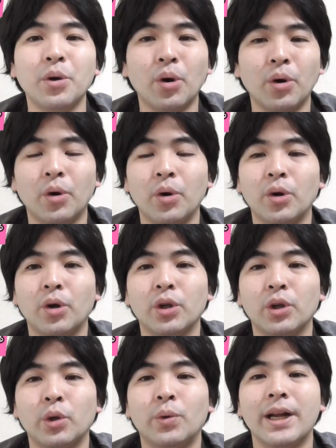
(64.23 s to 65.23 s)
後、
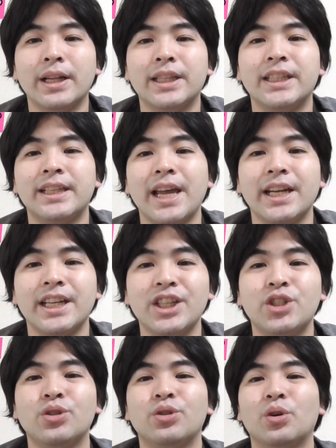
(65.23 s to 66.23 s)
要は
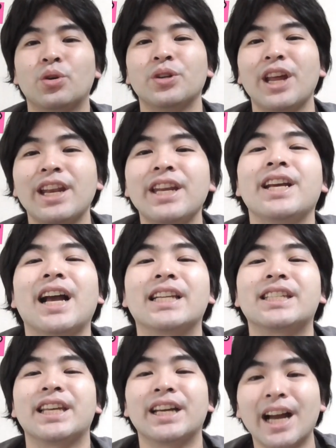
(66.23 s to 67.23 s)
2026年に
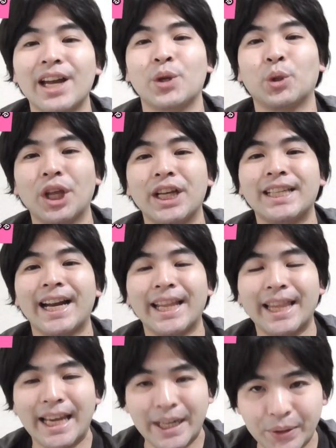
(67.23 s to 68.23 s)
完成が予定さ
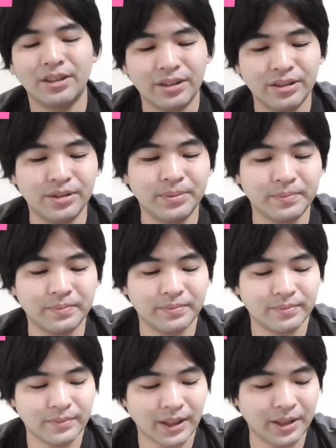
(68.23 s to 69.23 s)
れているという
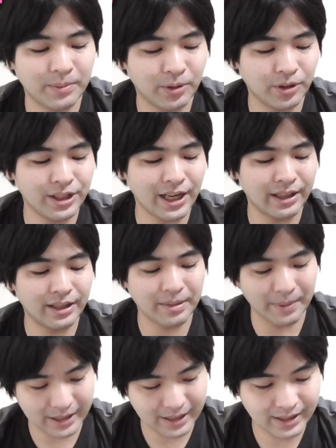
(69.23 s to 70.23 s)
建物になって
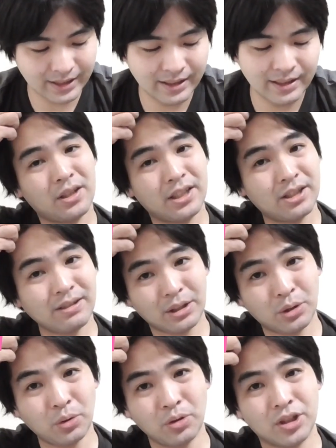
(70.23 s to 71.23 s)
います。実は
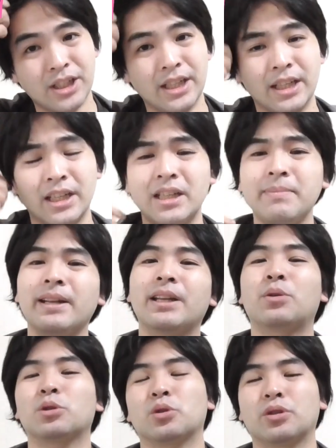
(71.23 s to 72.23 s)
当時、今
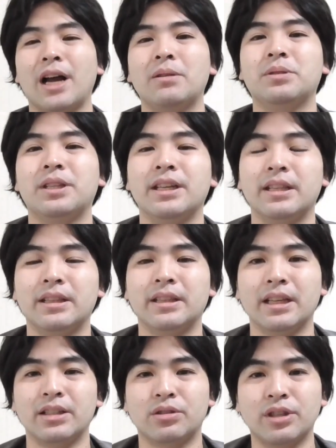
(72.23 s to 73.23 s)
でこそガウディっ
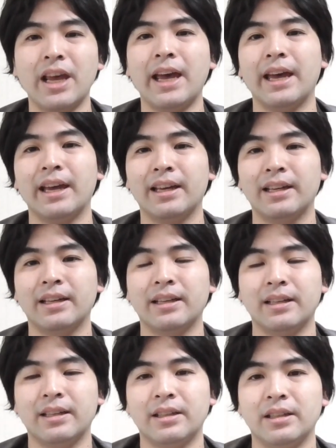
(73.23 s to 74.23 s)
てすげえ
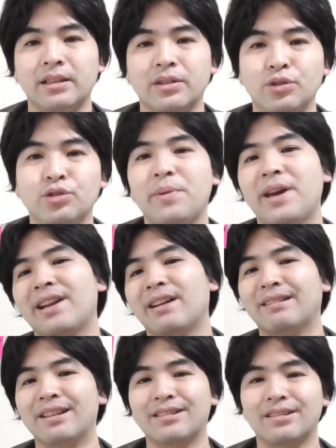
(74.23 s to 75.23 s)
有名
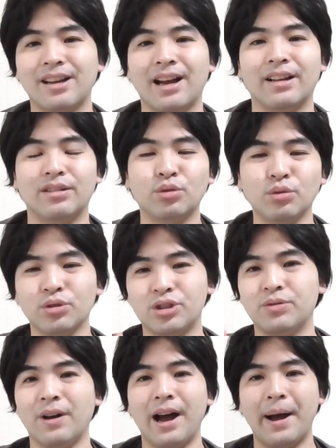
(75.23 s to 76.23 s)
なんですが、当
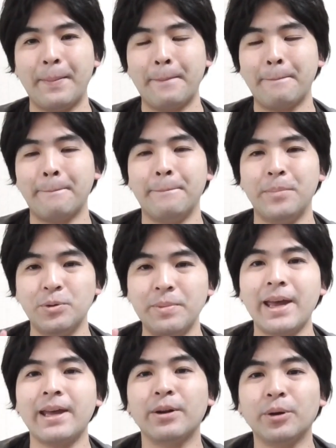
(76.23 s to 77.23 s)
時は無
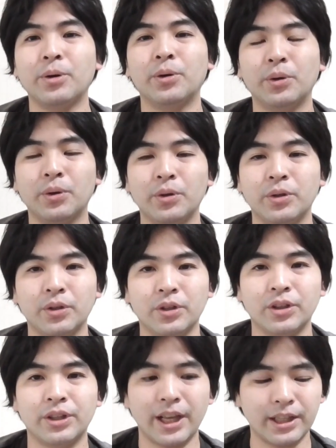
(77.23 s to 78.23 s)
名の
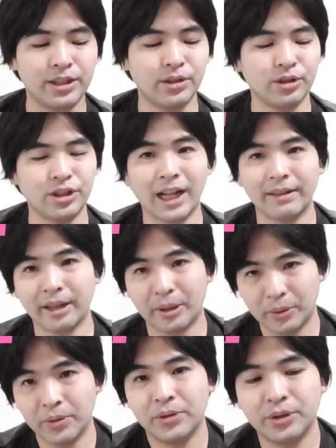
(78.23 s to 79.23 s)
建築士だった
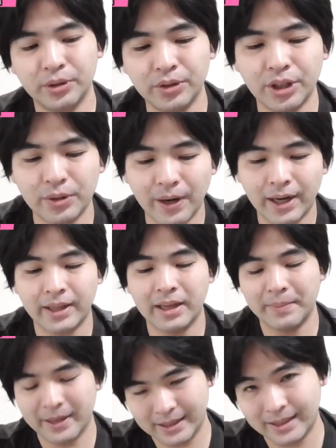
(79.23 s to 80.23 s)
というふうに言われて
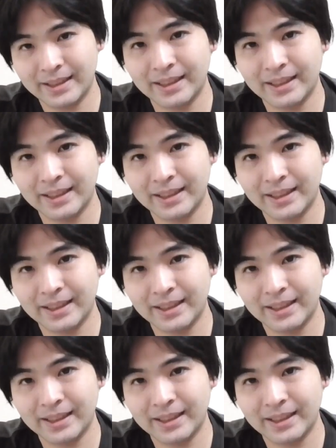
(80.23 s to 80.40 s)
います。